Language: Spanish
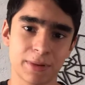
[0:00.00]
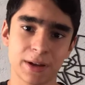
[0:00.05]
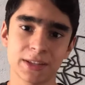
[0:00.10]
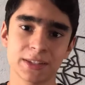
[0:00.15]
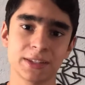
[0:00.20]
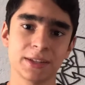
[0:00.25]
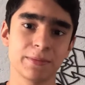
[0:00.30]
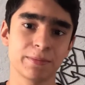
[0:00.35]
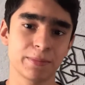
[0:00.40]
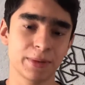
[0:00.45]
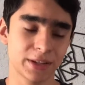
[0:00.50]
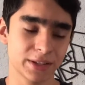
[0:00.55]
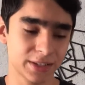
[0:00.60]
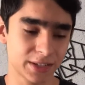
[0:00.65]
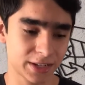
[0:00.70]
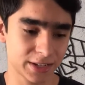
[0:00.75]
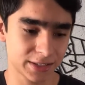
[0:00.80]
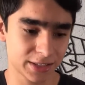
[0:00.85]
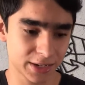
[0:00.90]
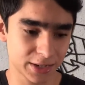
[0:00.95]
más simples,
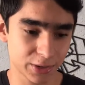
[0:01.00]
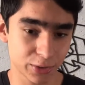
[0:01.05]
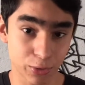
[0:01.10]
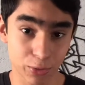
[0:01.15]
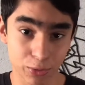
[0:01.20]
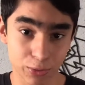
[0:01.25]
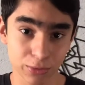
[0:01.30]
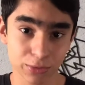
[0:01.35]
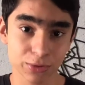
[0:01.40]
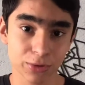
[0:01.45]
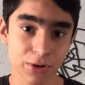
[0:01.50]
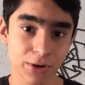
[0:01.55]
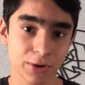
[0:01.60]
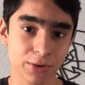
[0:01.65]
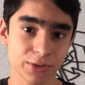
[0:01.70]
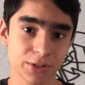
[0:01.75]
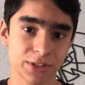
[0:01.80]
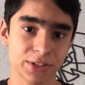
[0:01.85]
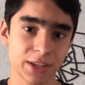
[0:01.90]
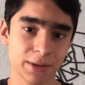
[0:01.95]
en este conjunto de
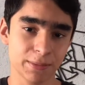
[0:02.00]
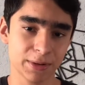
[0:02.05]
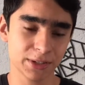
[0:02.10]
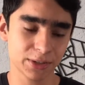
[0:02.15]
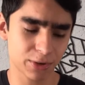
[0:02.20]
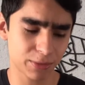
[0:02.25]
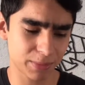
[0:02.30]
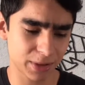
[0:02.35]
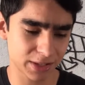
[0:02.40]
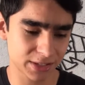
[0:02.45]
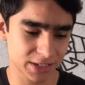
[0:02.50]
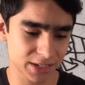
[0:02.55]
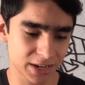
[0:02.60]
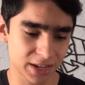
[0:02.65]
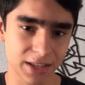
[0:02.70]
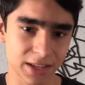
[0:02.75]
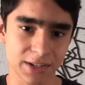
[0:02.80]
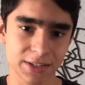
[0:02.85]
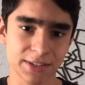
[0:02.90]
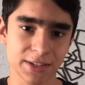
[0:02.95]
ecosistemas comienzan
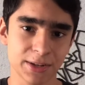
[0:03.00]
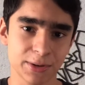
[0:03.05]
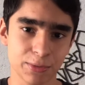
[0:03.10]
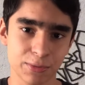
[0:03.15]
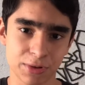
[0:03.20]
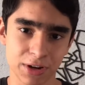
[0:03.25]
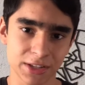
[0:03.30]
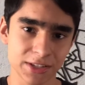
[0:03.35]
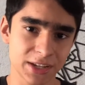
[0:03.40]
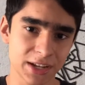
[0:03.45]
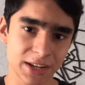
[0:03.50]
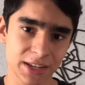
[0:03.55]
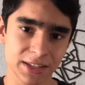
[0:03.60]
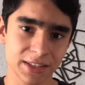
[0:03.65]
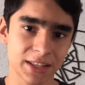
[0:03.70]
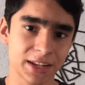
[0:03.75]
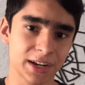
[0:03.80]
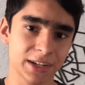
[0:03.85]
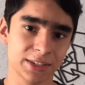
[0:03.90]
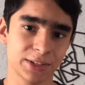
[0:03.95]
a darse una serie de
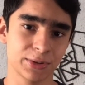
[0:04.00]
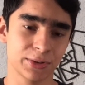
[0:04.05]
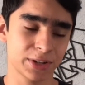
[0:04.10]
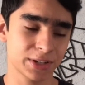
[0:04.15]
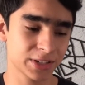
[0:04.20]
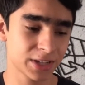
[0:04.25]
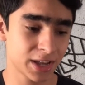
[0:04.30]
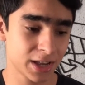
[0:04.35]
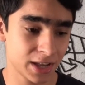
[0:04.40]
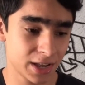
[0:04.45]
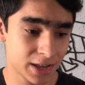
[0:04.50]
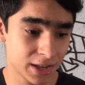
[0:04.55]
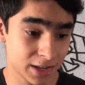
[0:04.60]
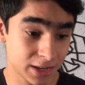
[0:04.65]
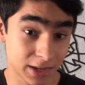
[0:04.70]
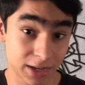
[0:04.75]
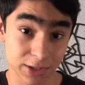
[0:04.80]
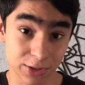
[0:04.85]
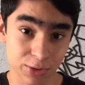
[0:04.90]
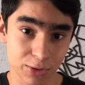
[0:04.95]
interacciones
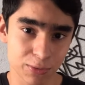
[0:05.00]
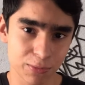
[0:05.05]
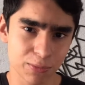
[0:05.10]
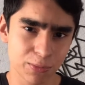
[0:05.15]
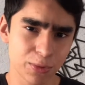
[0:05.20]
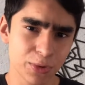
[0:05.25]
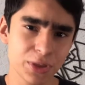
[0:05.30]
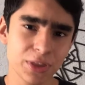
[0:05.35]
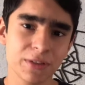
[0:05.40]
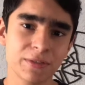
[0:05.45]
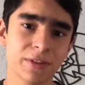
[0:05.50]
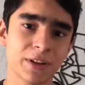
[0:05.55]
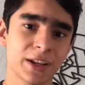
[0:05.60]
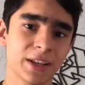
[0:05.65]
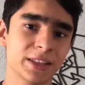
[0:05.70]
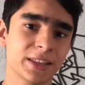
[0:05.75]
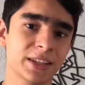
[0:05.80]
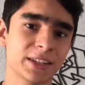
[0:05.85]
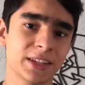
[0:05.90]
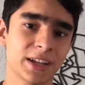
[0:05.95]
que son muy
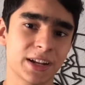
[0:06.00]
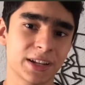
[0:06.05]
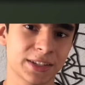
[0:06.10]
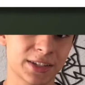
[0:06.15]
diferentes a